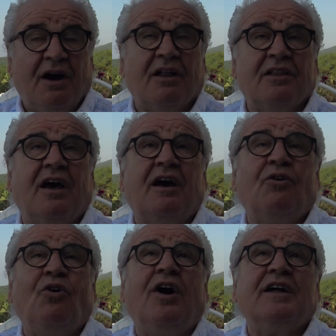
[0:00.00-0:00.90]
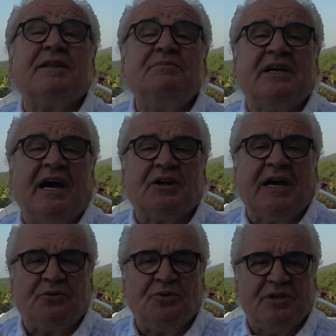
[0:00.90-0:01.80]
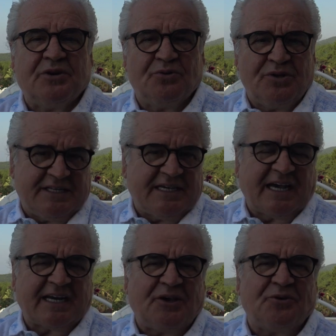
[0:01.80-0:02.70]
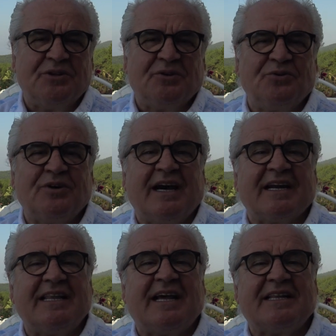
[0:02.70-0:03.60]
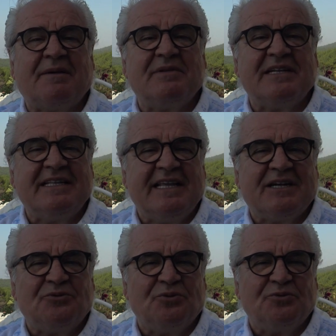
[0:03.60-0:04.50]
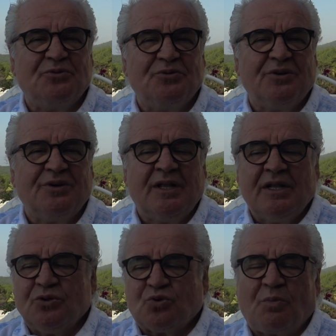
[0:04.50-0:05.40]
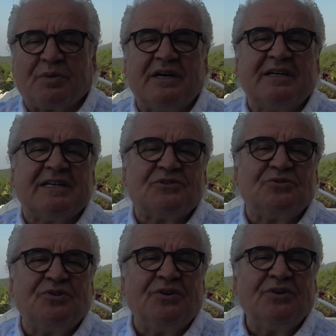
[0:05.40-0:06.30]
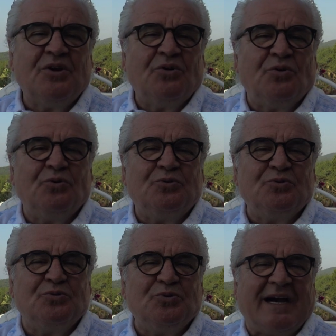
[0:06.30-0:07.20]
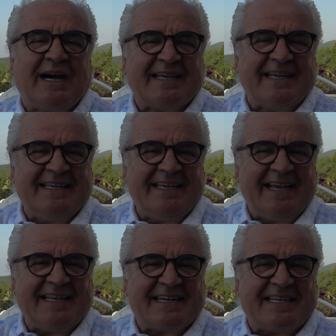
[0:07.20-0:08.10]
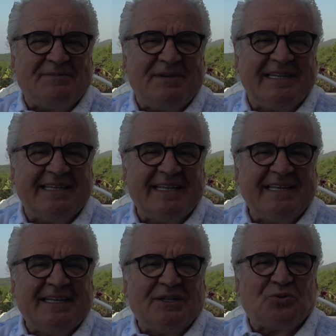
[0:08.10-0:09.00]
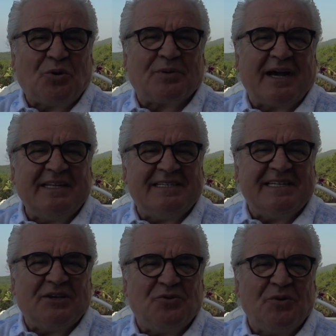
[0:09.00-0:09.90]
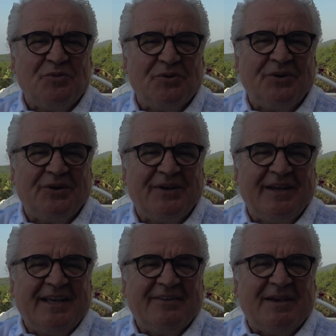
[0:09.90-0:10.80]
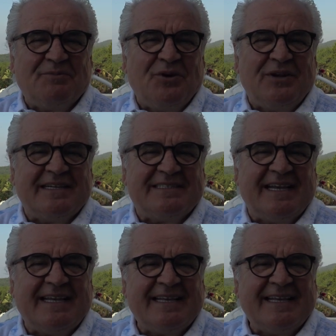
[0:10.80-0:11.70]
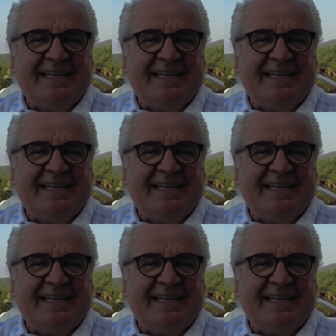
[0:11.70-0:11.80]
Allah o anda bir karga gönderiyor, iki karga gönderiyor. Kargalardan biri diğerini öldürüyor. Toprağı kazıyor. Öldürdüğü kargayı yani rakibini toprağın içine gömüyor ve böylece